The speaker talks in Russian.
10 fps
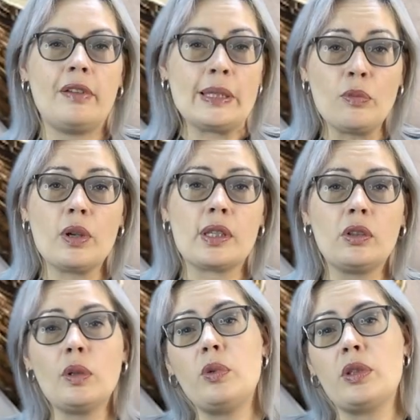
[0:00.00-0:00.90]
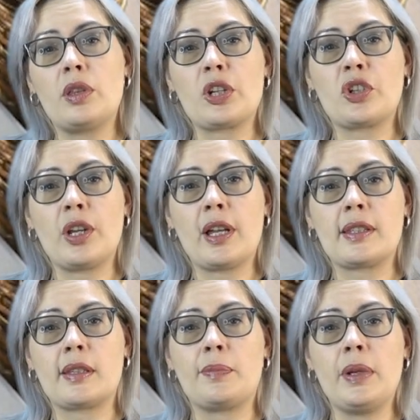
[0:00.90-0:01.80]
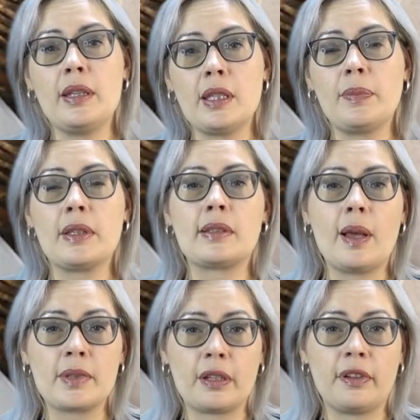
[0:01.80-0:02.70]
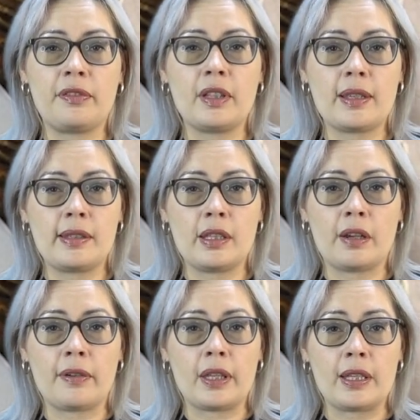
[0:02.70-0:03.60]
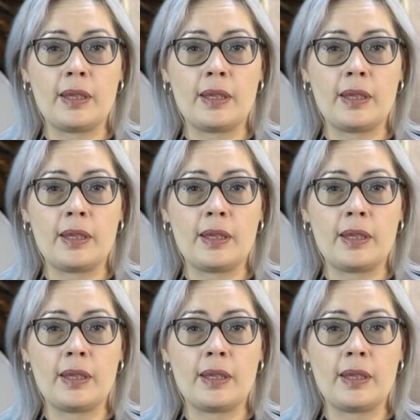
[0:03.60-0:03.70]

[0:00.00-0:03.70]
Восьмое. Зато будет расширяться принцип исламского финансирования.